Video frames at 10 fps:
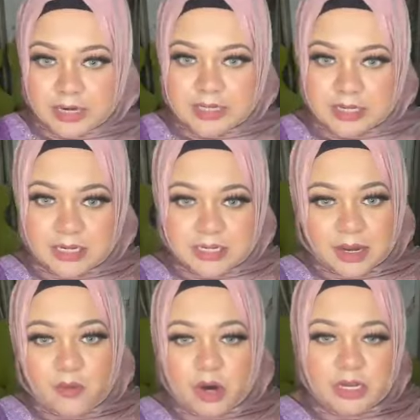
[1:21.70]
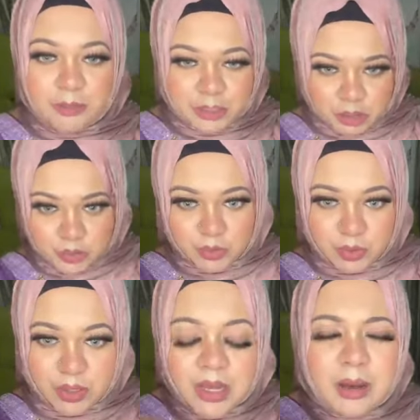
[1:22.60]
মুগার সেটিংটাও অনেক বেশি
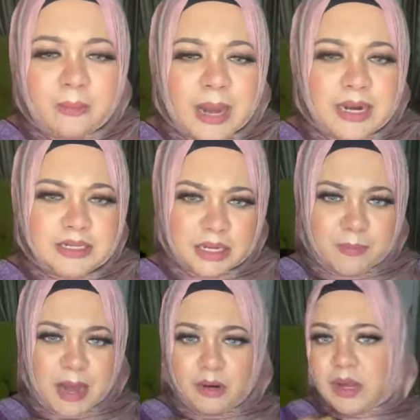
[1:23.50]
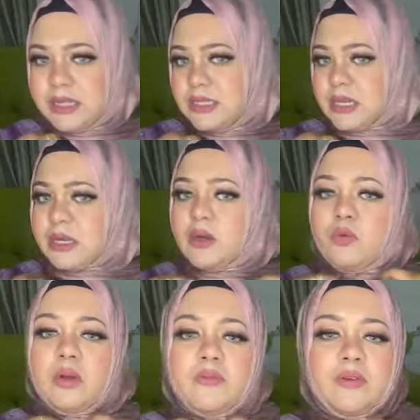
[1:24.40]
সুন্দর মালাটা কি ভালো লাগছে নাকি
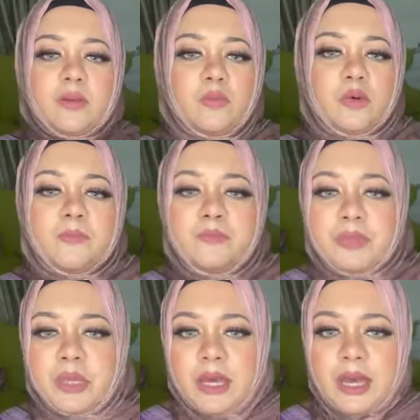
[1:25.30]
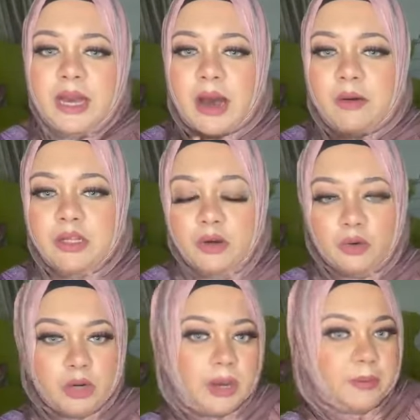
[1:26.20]
খুলে ফেলবো হ্যাঁ খাওয়া
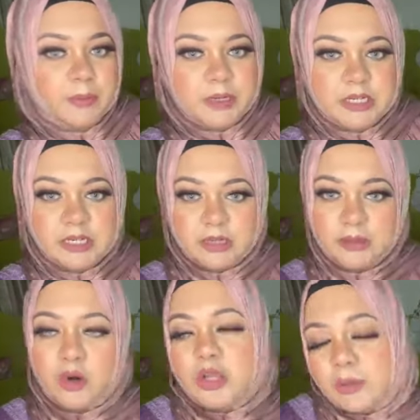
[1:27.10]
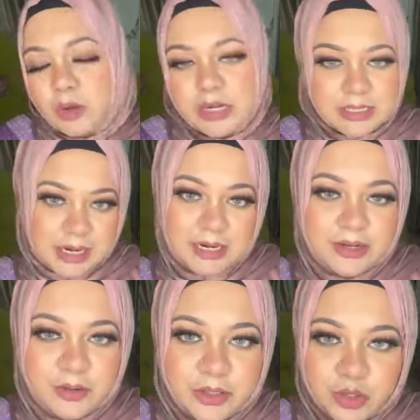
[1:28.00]
দাওয়া করে আবার বেশি কথা বলা যায় না
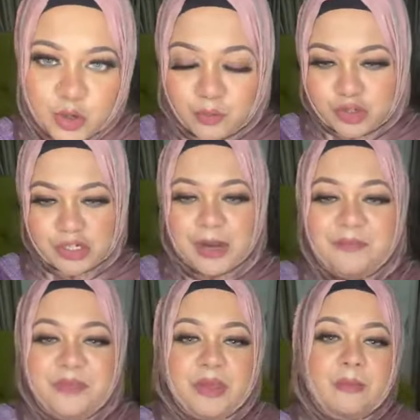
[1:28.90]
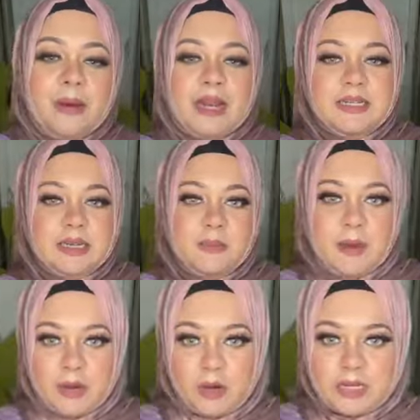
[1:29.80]
এটা হচ্ছে সমস্যা মালাটা কি
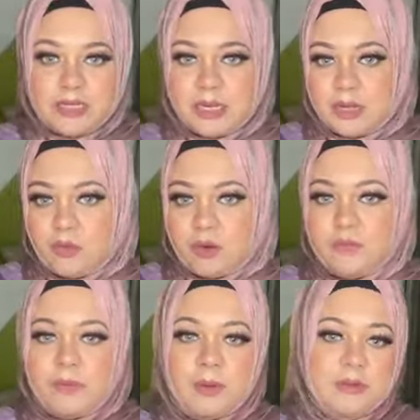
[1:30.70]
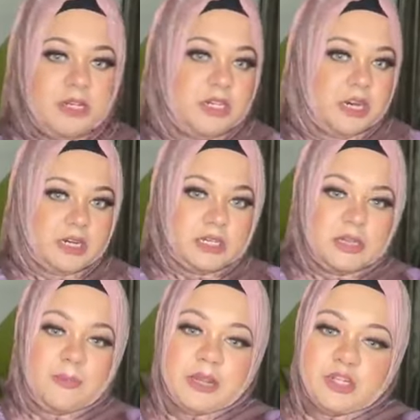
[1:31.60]
ভালো লাগছে নাকি খুলে ফেলবো আমি এটা শাড়িটার
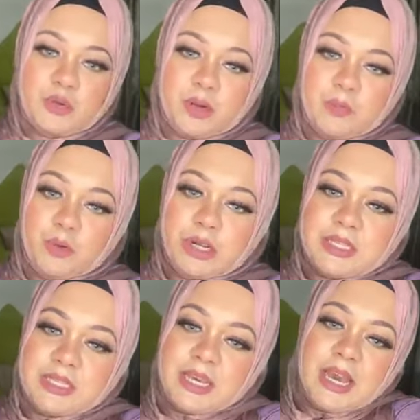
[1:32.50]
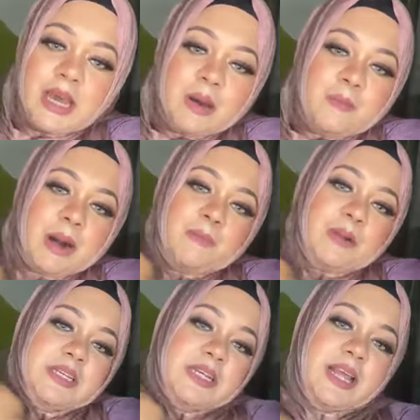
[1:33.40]
সাথে ম্যাচ করেই পরেছি
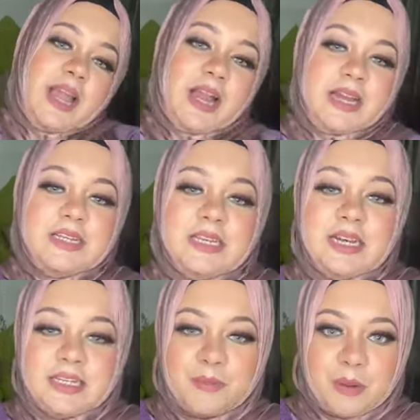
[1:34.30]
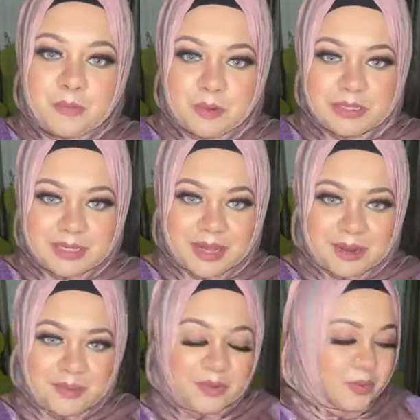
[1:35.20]
পার্পলটা দেখান ঠিক আছে পার্পলটা
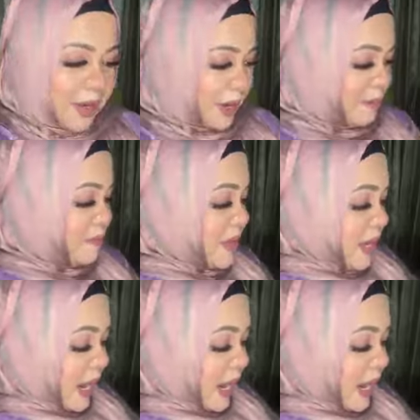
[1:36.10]
দেখাবো ওকে